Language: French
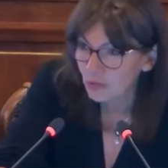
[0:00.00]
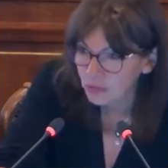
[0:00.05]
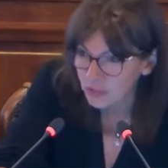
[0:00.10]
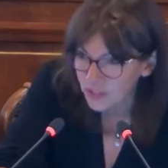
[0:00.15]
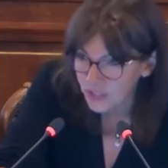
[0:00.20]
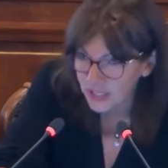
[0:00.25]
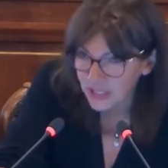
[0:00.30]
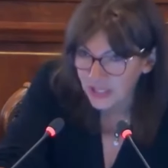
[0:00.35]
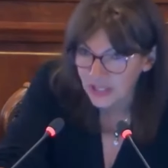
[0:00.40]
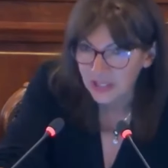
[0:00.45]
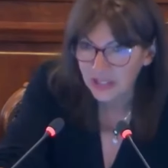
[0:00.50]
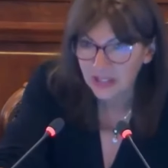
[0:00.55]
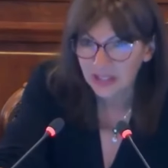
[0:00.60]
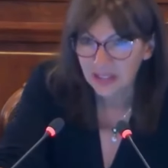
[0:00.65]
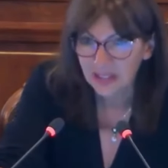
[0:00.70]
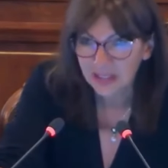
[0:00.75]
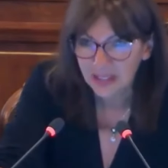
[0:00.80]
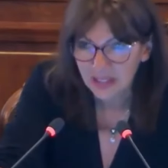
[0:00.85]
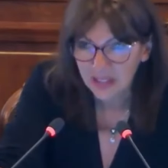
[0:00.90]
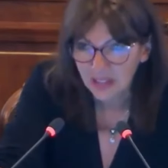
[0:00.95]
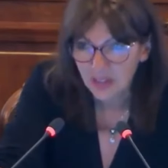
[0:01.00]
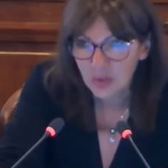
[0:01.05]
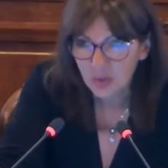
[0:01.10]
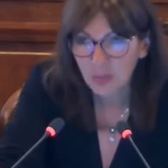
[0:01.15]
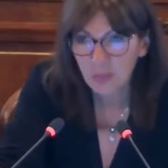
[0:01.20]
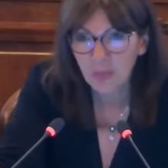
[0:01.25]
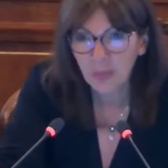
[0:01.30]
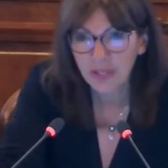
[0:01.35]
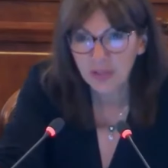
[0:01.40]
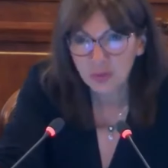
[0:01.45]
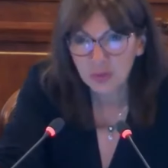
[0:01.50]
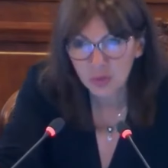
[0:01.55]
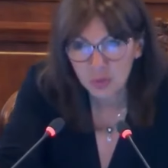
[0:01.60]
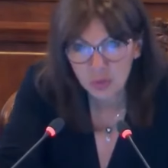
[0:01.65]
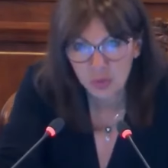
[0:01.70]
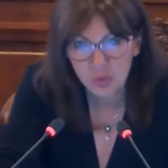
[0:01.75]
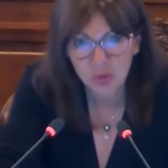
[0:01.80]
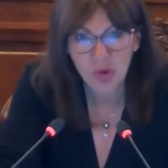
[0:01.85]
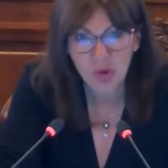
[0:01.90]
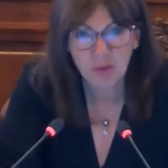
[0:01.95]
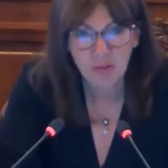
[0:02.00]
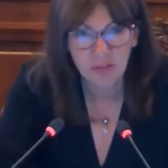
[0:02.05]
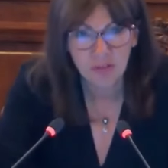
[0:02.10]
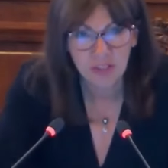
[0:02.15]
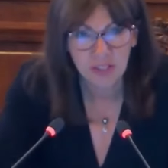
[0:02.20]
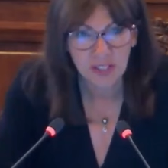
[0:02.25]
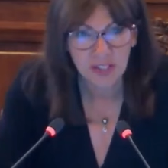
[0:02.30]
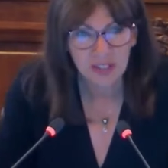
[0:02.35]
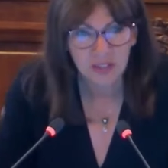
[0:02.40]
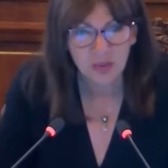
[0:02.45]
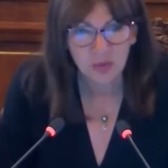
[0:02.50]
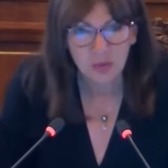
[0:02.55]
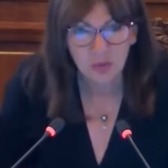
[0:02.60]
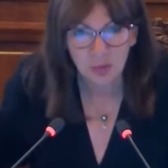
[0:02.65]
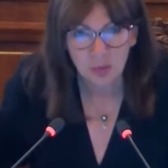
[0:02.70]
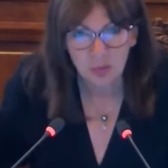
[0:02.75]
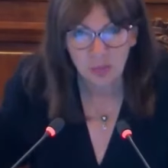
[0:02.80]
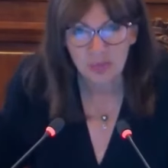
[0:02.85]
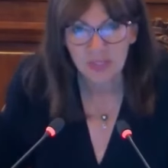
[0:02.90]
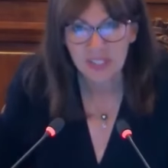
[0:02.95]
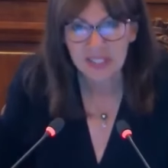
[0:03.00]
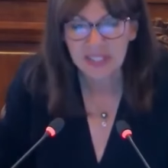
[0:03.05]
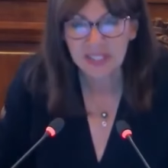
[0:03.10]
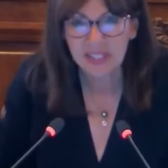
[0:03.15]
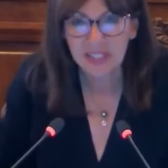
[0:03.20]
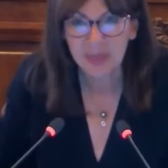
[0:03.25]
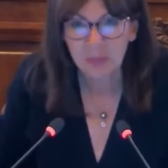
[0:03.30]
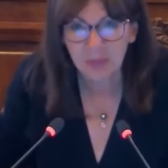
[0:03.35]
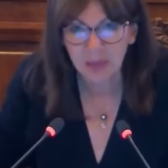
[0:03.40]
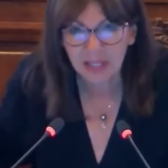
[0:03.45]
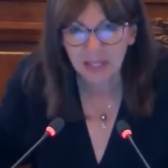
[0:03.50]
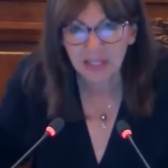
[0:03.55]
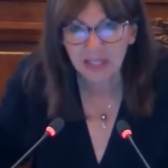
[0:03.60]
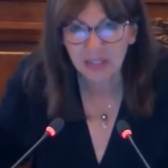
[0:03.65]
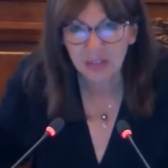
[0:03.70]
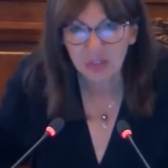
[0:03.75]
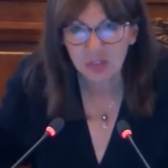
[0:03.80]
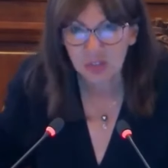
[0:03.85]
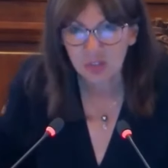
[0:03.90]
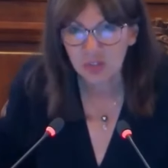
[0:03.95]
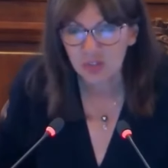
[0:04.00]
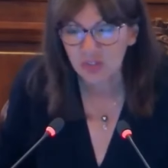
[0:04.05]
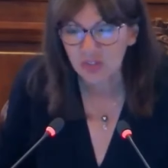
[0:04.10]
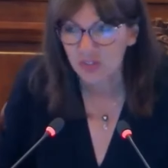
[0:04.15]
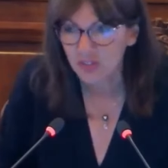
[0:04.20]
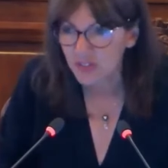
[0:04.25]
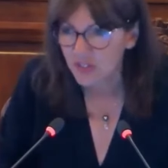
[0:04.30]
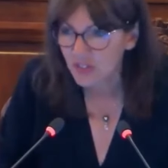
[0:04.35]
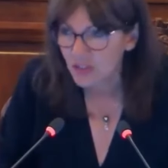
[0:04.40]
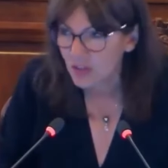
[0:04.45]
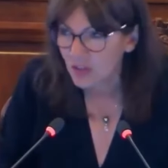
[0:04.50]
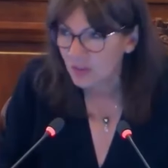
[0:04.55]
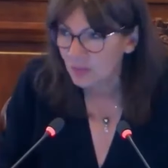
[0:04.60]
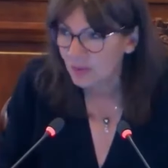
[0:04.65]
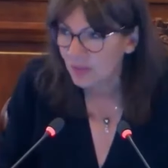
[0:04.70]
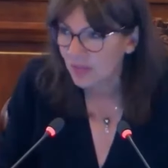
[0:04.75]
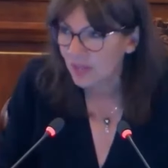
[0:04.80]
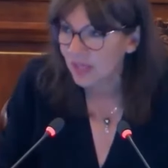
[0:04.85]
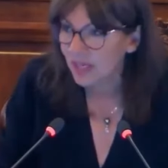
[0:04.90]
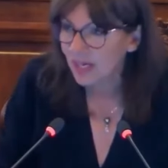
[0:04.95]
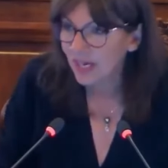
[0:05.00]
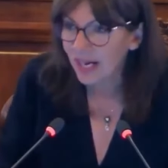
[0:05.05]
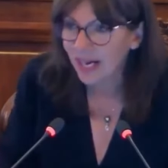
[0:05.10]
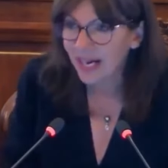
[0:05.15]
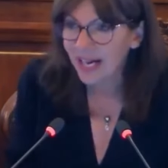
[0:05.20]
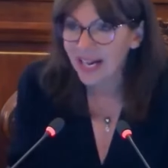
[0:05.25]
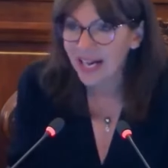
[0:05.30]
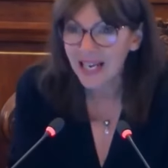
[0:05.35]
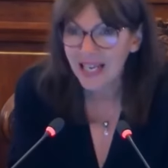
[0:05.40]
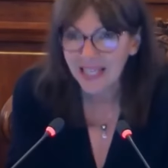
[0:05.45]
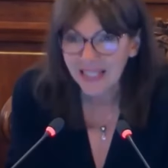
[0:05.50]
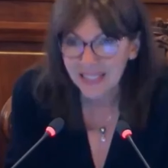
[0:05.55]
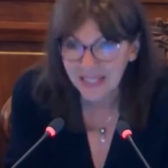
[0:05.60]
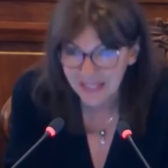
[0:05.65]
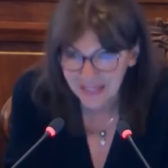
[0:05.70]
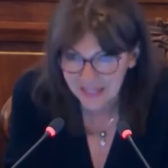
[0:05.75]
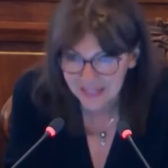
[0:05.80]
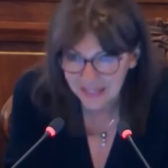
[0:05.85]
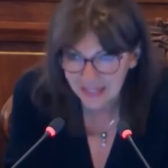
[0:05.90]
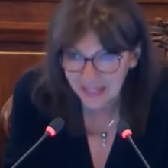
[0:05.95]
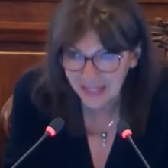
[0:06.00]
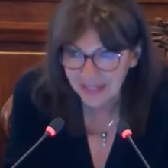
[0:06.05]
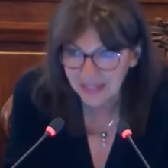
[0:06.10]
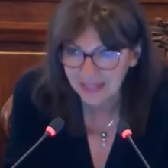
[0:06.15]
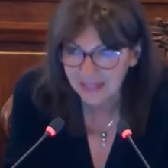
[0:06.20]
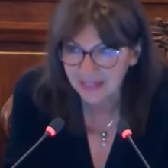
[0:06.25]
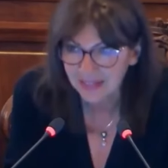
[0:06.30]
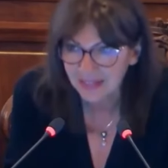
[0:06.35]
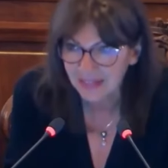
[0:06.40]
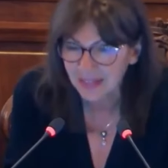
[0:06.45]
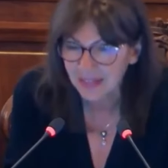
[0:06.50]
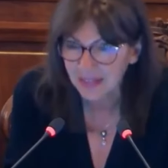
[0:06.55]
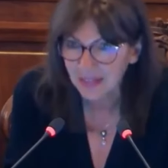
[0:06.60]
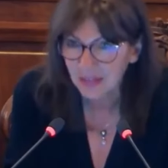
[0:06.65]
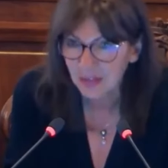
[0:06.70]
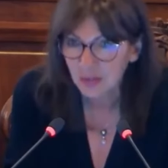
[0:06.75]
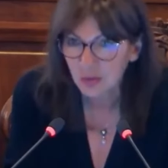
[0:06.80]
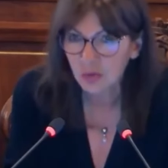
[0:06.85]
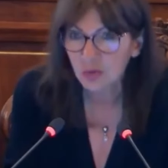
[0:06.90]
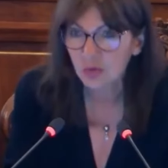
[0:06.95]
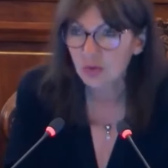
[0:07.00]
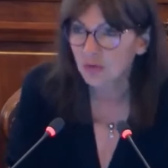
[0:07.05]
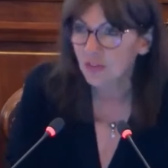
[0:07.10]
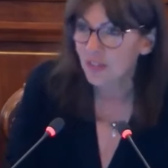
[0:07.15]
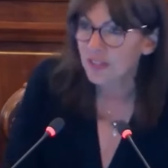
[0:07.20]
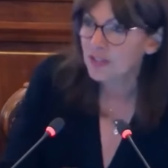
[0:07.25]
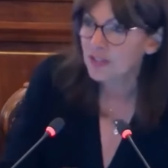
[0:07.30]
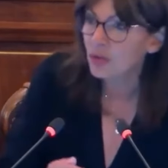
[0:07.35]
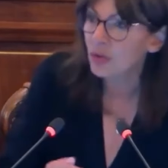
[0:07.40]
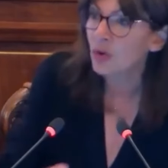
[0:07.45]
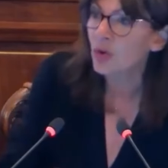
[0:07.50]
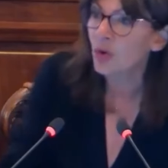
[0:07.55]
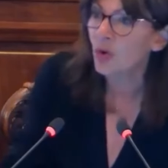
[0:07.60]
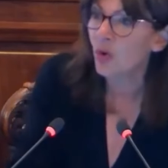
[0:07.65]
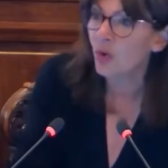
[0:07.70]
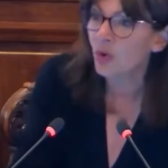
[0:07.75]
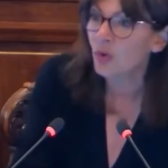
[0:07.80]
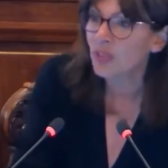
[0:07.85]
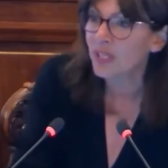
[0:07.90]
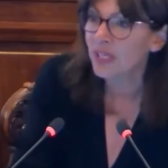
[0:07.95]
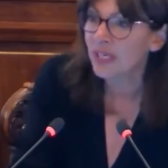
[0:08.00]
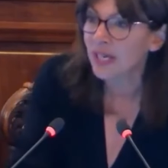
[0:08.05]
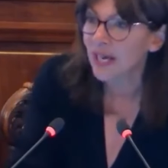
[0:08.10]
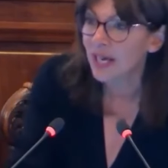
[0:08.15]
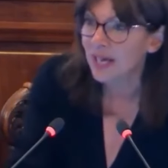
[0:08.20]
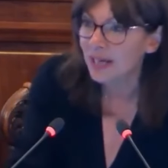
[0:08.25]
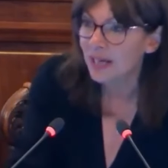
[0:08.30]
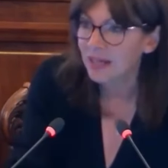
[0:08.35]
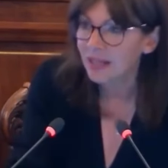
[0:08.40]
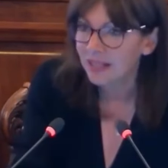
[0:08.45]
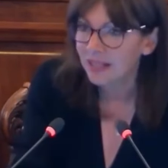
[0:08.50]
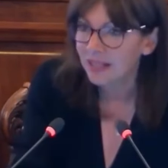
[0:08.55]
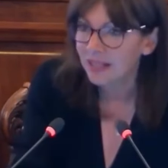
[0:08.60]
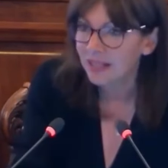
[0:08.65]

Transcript: envie qui n'ont pas du tout envie qu'on puisse célébrer quelque chose ensemble. Ras la casquette De toute façon, on est là.